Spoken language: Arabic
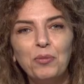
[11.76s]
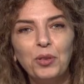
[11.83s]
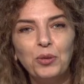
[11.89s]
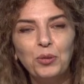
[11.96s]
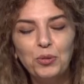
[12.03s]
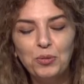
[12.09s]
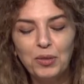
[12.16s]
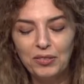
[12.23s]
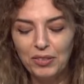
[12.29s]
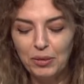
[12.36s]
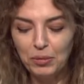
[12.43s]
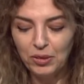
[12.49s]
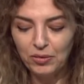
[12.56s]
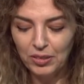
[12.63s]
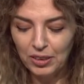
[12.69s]
ونجوم اف
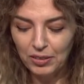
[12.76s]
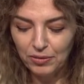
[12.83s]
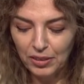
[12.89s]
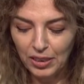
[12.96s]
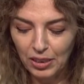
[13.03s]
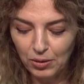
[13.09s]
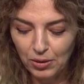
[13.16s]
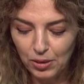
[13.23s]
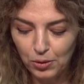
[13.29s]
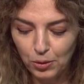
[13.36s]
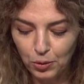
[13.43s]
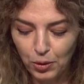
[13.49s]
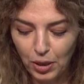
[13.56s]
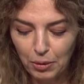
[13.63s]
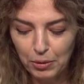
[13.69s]
ام تي في ضيفنا الاستاذ
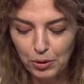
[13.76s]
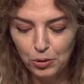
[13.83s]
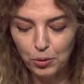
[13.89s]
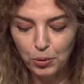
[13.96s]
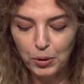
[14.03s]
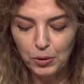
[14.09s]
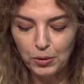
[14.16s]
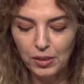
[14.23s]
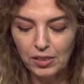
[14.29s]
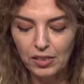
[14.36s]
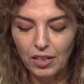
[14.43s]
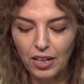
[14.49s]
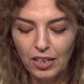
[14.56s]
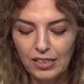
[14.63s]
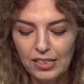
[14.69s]
دكتور احمد السبكي استاذ
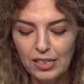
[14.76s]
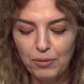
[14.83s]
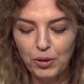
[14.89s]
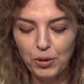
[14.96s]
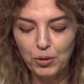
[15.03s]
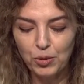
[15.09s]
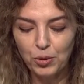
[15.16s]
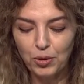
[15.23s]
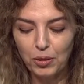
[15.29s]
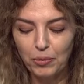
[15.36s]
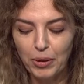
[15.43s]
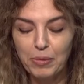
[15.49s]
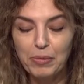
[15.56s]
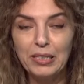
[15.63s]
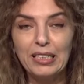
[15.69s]
جراحات السمنه والسكر
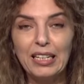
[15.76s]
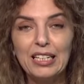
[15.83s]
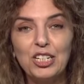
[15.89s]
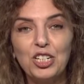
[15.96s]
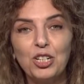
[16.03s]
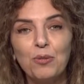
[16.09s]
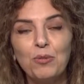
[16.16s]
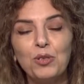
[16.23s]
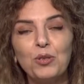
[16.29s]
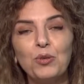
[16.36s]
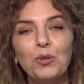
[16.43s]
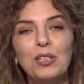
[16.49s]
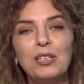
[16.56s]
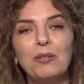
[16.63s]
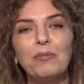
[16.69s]
بجامعه عين شمس
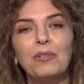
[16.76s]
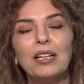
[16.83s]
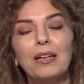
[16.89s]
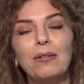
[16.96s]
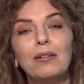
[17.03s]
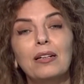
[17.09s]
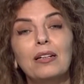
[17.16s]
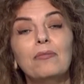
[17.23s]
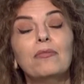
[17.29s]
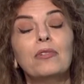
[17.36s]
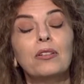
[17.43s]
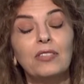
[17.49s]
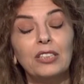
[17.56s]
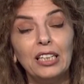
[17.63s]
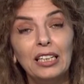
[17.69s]
ولسه
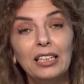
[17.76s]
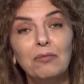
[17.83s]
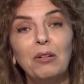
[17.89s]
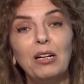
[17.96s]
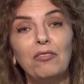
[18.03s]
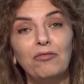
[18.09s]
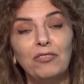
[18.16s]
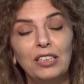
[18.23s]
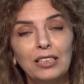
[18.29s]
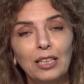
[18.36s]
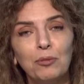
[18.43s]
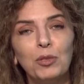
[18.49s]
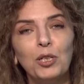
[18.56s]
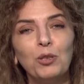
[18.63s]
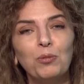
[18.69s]
بنتكلم فاتحين ملف
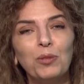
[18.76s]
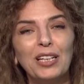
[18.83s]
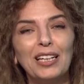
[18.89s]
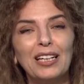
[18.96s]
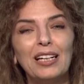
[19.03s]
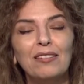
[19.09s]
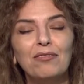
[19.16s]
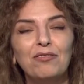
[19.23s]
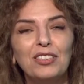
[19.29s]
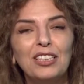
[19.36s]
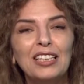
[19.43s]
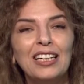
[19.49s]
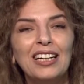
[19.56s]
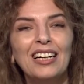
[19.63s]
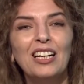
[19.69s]
التجميل وبنتكلم
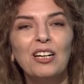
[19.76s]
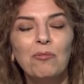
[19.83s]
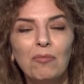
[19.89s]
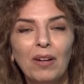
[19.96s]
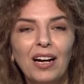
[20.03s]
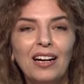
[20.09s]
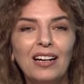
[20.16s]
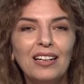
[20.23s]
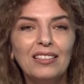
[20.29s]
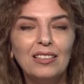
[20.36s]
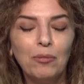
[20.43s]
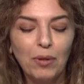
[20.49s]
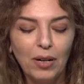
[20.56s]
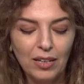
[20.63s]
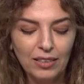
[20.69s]
فيه مع
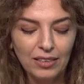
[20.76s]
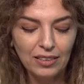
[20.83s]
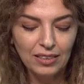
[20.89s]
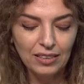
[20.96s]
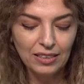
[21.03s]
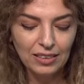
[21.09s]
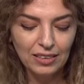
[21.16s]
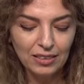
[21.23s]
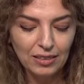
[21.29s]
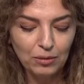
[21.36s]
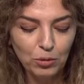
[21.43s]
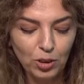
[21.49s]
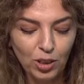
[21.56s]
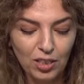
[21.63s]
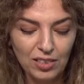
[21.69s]
طبعا آه،
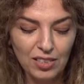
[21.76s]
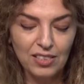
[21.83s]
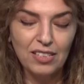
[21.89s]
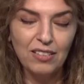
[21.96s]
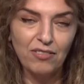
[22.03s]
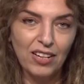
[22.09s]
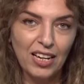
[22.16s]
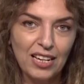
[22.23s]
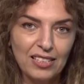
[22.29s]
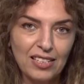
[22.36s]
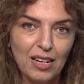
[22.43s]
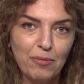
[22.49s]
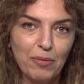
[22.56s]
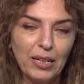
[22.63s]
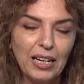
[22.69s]
متخصصين في هذا
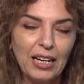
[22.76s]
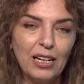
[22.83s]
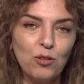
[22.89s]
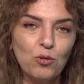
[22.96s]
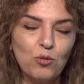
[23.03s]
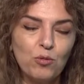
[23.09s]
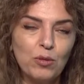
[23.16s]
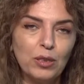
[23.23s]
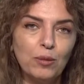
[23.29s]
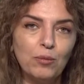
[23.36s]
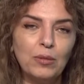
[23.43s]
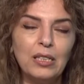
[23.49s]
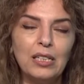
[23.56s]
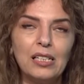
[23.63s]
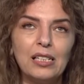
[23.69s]
المجال ومن
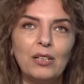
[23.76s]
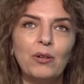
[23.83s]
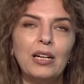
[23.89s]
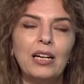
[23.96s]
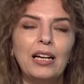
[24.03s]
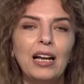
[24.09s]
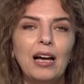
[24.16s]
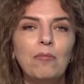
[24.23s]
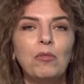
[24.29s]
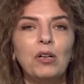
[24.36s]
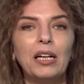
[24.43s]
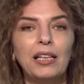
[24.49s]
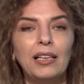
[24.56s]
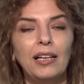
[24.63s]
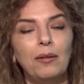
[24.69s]
ضمن الزوايا الهامه
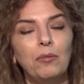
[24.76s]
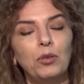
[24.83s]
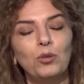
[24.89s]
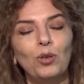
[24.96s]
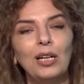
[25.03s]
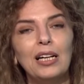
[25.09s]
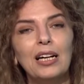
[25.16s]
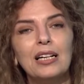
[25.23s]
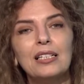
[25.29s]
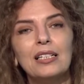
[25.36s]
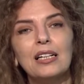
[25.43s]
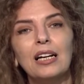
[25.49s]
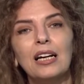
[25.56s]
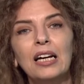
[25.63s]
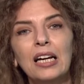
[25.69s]
اللي جات لنا برضو عليها
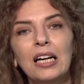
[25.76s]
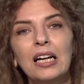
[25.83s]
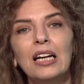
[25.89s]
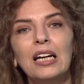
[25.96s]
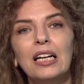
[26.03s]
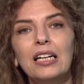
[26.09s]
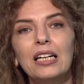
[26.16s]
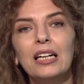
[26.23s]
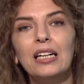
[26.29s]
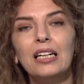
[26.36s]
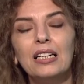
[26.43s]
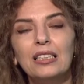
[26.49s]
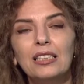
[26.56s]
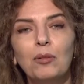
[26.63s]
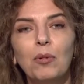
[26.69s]
اسئله هي
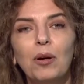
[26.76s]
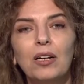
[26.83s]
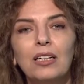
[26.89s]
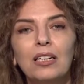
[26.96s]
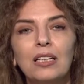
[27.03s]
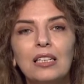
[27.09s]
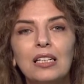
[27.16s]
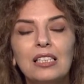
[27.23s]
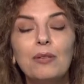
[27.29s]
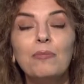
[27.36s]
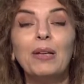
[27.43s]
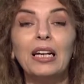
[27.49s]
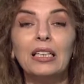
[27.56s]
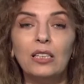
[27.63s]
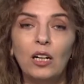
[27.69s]
آه، طبعا
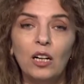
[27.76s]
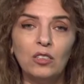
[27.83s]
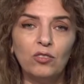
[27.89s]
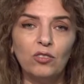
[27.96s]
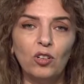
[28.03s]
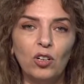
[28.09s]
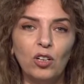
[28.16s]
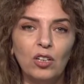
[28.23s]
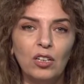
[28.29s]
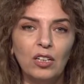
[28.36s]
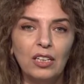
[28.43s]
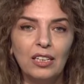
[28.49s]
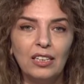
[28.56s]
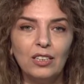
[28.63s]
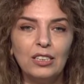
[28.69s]
السمنه عند الاطفال
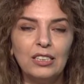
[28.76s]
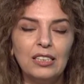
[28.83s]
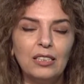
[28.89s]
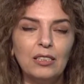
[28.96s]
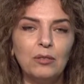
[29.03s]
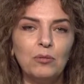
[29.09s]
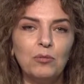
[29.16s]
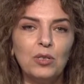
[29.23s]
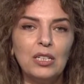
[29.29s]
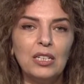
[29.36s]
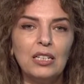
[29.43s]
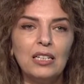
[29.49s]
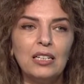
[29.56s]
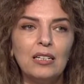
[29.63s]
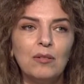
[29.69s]
آه، كتير
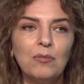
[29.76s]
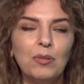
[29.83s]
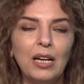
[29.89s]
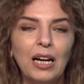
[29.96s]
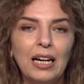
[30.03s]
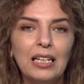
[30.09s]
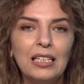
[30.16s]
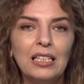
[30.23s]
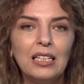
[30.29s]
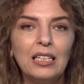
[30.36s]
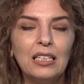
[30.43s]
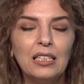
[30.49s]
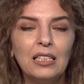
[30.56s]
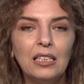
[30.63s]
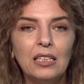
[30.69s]
مننا بيعاني
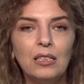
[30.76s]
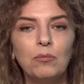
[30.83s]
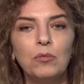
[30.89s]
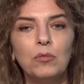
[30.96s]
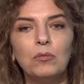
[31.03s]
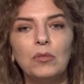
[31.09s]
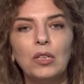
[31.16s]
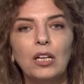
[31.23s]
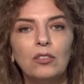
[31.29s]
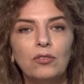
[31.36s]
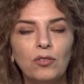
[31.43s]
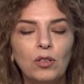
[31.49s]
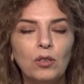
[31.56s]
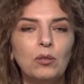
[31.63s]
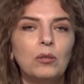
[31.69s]
ان
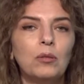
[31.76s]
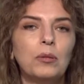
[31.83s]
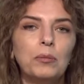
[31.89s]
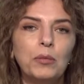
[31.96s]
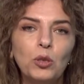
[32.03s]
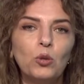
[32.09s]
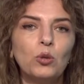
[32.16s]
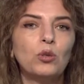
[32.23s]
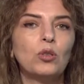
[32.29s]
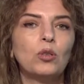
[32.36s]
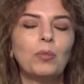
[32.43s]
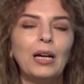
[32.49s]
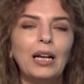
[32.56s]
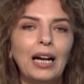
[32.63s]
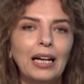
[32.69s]
الاطفال من كتر
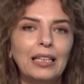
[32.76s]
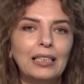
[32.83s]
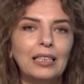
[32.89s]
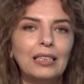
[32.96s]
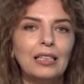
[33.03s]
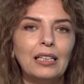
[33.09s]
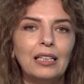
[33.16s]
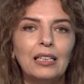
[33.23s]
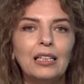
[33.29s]
بقى العادات